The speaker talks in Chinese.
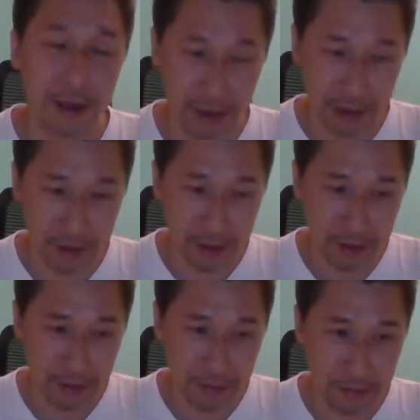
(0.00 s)
呃，
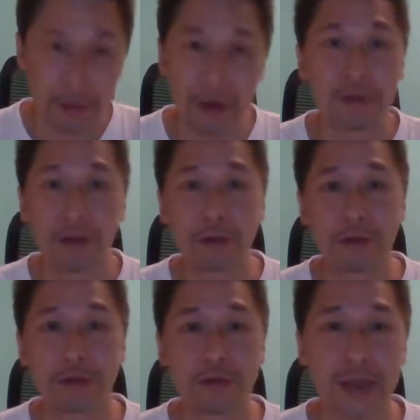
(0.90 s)
我认为都
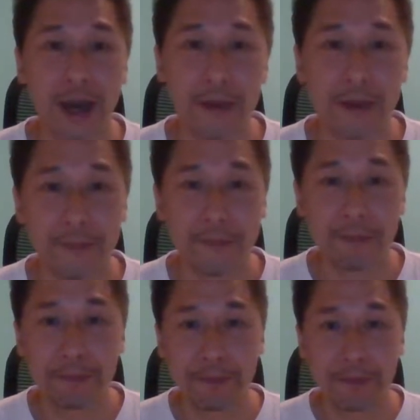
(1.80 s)
是虚假的，
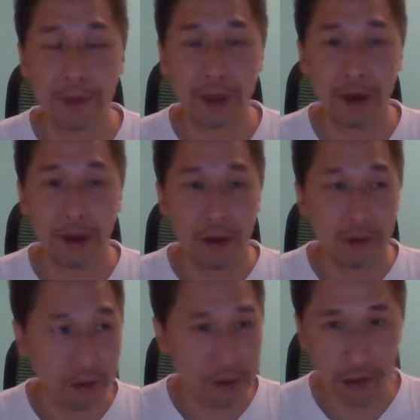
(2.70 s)
啊、
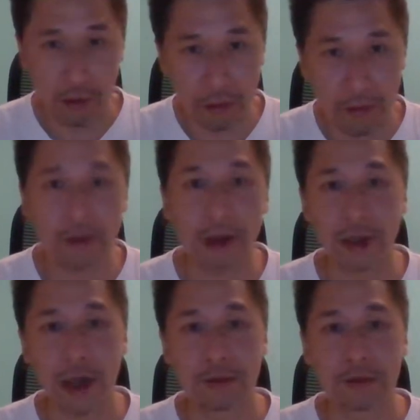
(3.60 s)
或是过于夸
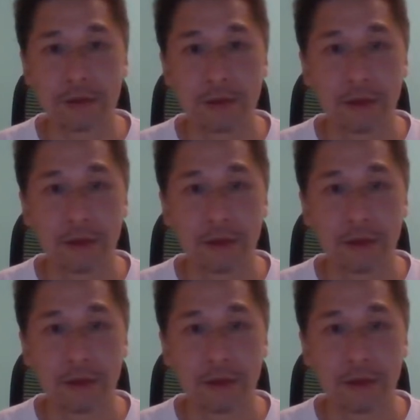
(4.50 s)
张，